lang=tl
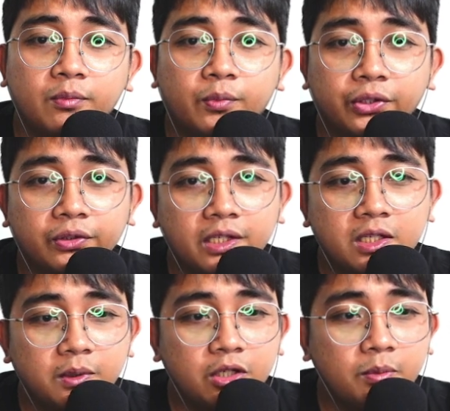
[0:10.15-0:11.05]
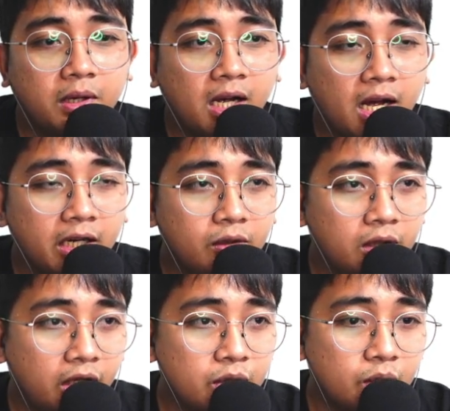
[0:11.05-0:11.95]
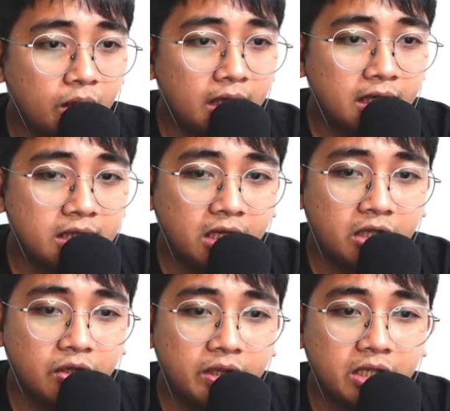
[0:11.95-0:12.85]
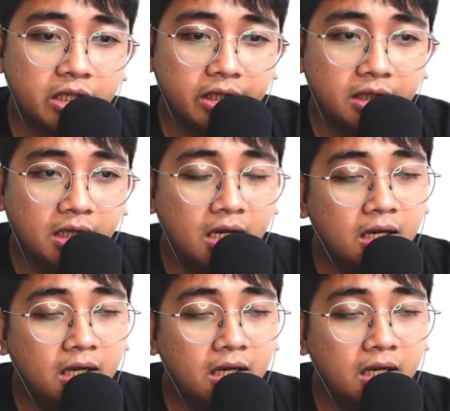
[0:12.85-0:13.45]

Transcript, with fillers: And for today's video mga idol, gusto ko lang sa inyo i-share